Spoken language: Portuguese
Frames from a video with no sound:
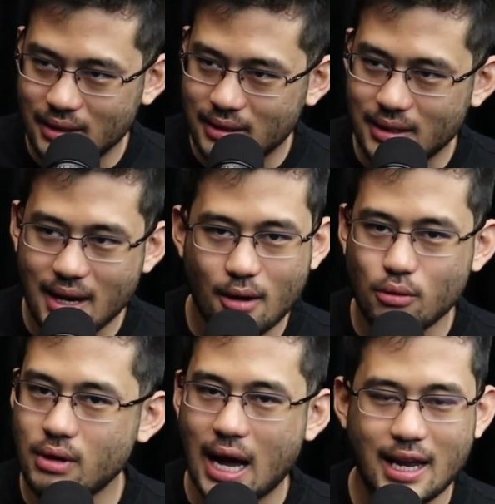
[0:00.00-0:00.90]
Né? É
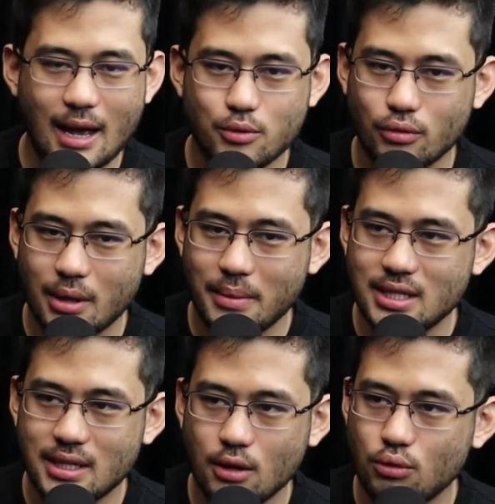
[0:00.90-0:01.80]
um cara que absolutamente
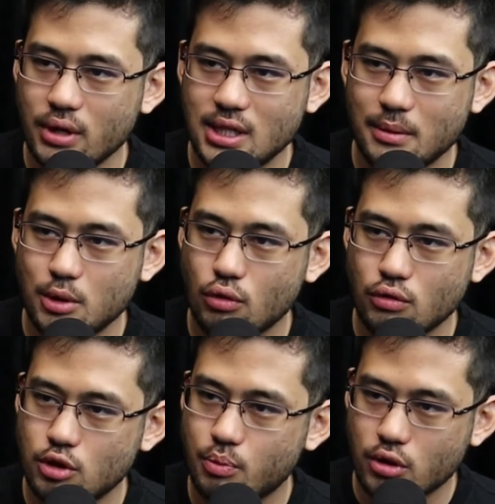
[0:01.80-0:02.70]
sentou em cima de
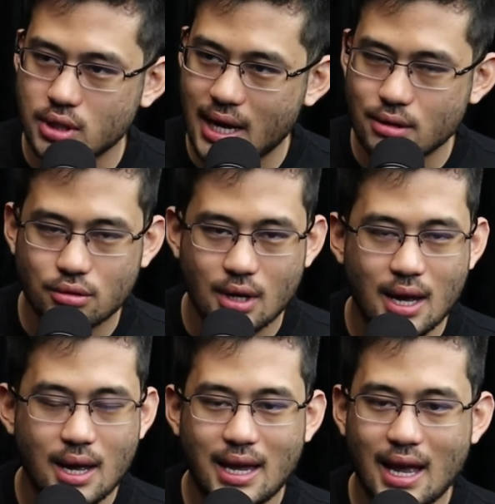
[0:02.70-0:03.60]
todos os processos,
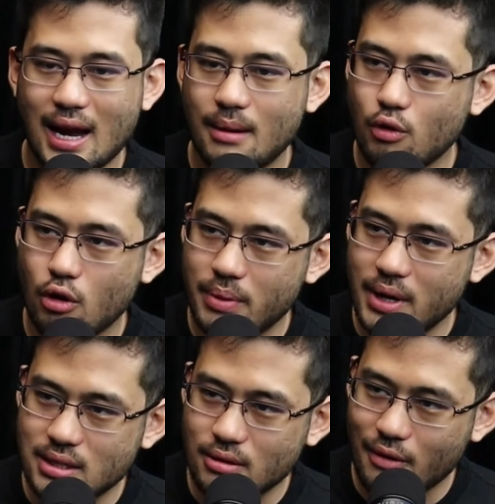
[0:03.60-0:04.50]
que acabou com a
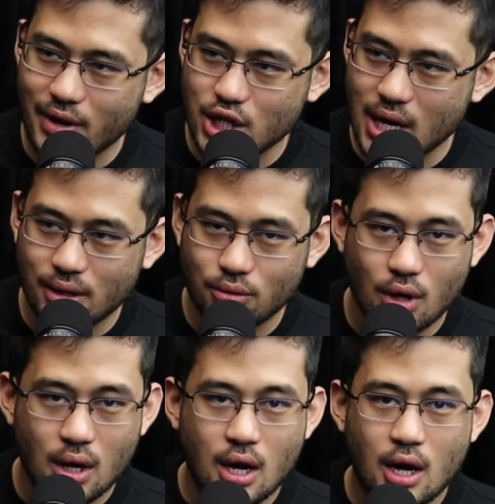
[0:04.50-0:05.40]
Operação Lava Jato,
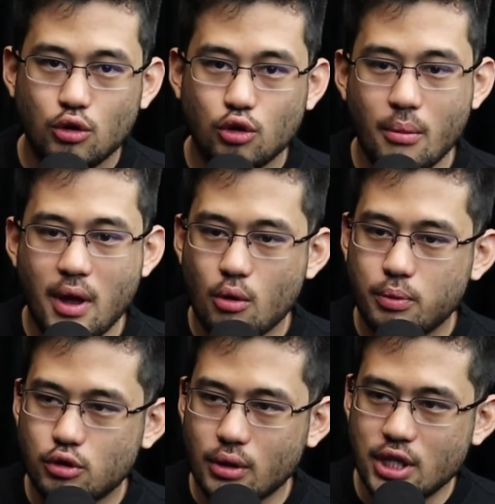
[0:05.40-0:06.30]
nomeou.
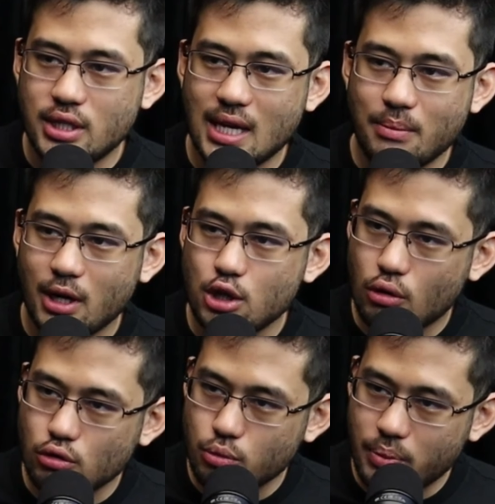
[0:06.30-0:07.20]
Pro, a gente sempre
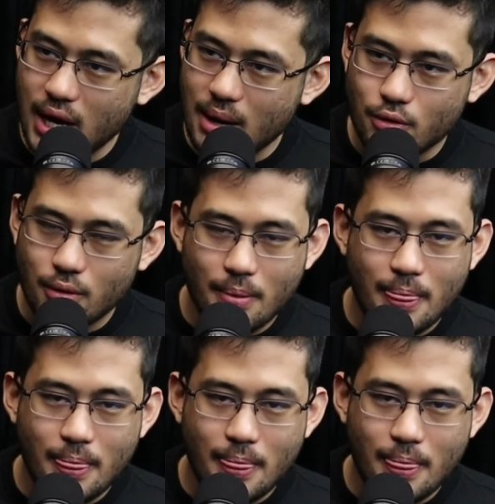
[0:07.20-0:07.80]
criticou o Supremo.